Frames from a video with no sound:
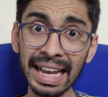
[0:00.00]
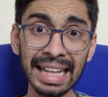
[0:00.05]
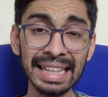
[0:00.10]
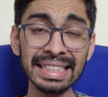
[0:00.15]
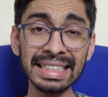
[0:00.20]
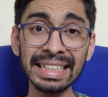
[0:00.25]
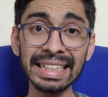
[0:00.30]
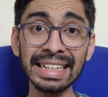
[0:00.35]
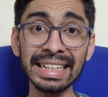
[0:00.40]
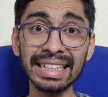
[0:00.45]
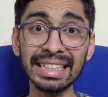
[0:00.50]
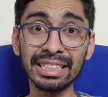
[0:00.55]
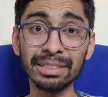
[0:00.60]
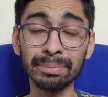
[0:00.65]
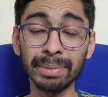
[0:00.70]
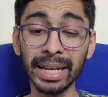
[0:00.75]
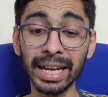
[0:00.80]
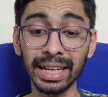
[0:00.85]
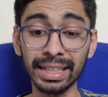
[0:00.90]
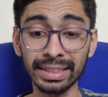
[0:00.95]
एलसीडी
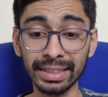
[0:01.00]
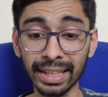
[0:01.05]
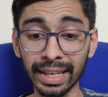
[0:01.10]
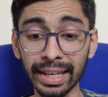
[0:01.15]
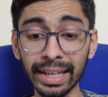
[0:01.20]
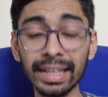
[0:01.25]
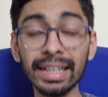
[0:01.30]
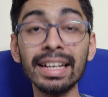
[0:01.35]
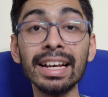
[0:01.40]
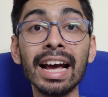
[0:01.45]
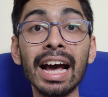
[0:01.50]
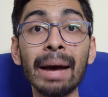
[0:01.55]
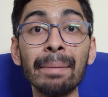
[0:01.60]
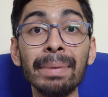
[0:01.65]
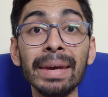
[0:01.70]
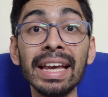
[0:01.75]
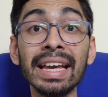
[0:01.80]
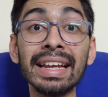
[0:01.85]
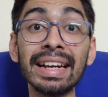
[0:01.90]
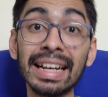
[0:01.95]
डिस्प्ले आता है
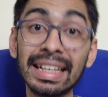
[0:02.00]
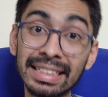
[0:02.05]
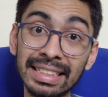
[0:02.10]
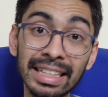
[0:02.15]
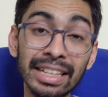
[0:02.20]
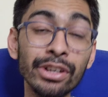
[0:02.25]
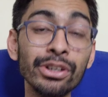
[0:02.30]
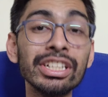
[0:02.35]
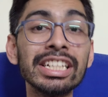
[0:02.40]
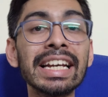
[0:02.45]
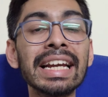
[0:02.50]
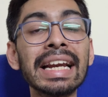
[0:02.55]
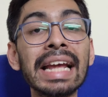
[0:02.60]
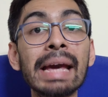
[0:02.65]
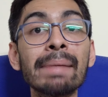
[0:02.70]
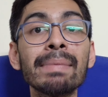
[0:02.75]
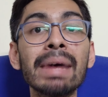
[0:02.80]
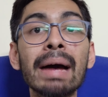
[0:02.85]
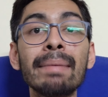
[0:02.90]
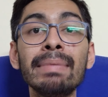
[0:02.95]
अभी रेजोल्यूशन
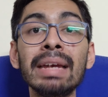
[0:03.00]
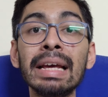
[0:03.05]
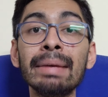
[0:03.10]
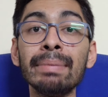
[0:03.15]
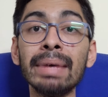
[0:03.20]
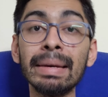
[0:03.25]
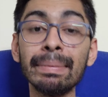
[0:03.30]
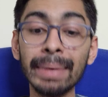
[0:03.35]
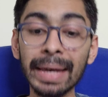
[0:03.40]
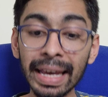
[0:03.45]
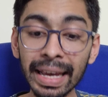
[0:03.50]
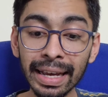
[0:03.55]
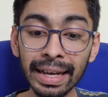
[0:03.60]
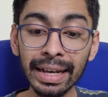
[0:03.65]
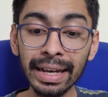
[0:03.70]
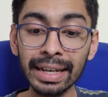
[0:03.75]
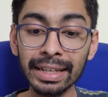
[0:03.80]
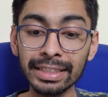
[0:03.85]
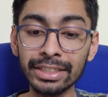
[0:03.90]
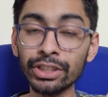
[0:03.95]
के मामले में भी
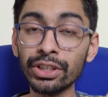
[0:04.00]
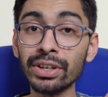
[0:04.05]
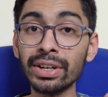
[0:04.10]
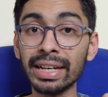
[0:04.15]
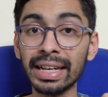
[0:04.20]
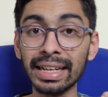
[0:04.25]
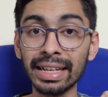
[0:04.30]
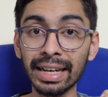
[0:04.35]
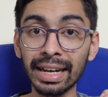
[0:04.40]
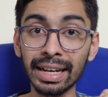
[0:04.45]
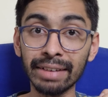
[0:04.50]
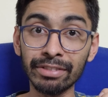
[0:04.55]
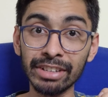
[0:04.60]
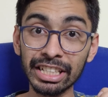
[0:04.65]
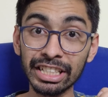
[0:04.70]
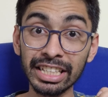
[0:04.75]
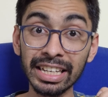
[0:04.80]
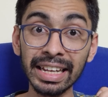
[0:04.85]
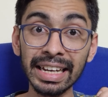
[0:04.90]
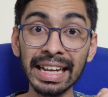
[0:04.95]
जो
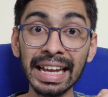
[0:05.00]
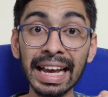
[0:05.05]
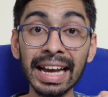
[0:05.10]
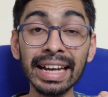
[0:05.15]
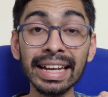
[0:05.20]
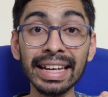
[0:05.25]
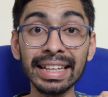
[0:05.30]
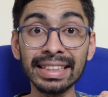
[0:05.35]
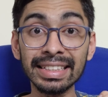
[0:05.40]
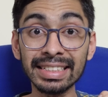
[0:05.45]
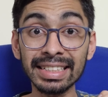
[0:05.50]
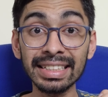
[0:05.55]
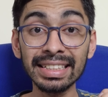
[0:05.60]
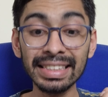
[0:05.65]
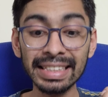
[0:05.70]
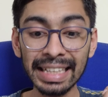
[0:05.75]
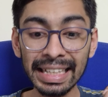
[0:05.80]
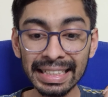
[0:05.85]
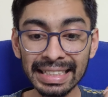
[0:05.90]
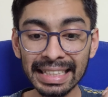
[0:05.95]
विजनरी uh, है ये दिस इज
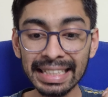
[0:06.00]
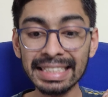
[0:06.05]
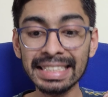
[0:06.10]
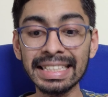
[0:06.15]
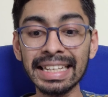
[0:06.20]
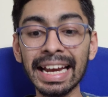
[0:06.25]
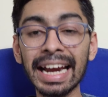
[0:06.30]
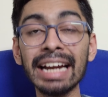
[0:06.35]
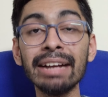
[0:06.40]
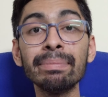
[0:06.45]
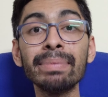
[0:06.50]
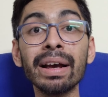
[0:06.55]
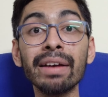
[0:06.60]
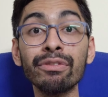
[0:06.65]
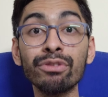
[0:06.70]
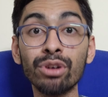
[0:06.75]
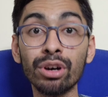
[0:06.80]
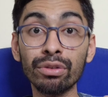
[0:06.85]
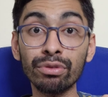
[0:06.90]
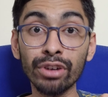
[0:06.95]
368 बाय
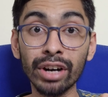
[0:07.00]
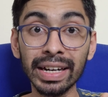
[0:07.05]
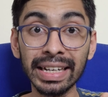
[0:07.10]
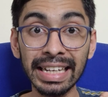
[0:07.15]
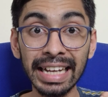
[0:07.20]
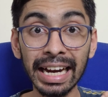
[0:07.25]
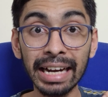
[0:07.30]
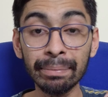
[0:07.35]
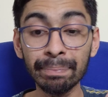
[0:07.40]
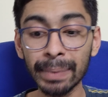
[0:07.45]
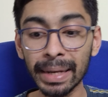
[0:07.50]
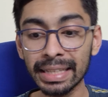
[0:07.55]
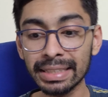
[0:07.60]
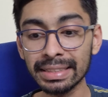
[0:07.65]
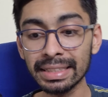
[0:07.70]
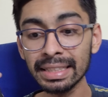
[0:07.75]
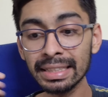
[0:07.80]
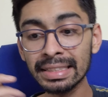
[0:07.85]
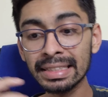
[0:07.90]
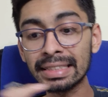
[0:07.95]
448
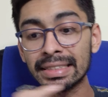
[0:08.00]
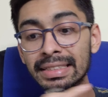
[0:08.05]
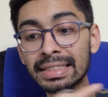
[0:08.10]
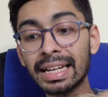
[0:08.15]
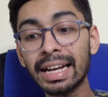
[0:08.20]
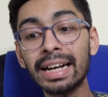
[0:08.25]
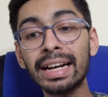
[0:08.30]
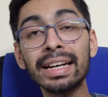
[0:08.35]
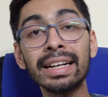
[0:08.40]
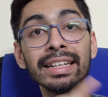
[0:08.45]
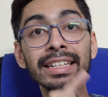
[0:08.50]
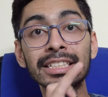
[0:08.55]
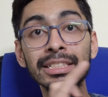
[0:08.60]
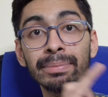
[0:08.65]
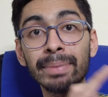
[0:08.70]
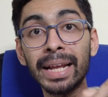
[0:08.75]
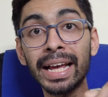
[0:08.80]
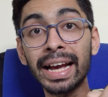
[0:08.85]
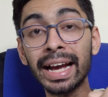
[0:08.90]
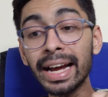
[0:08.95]
पिक्सेल्स इसका
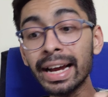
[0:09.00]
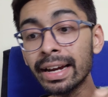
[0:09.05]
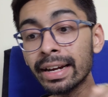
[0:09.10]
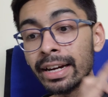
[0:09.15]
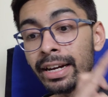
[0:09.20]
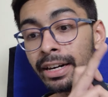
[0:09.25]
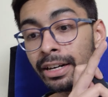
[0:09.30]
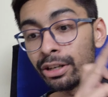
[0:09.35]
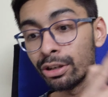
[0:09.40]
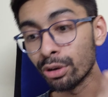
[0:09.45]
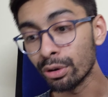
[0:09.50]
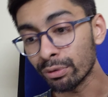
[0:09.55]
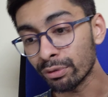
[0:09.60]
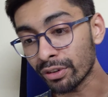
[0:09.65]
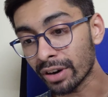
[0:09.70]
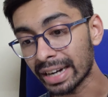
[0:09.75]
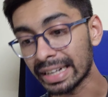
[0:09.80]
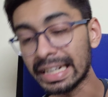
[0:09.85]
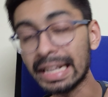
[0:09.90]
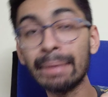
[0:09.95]
डिस्प्ले है 240
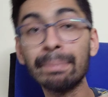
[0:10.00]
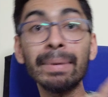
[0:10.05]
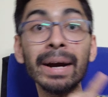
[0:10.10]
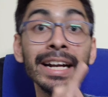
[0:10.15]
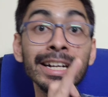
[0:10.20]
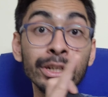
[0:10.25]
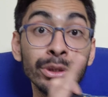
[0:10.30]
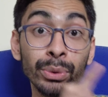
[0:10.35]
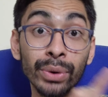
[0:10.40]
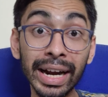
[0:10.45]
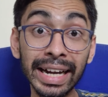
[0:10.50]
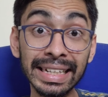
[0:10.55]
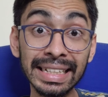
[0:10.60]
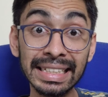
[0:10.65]
फोर्टी बाई टू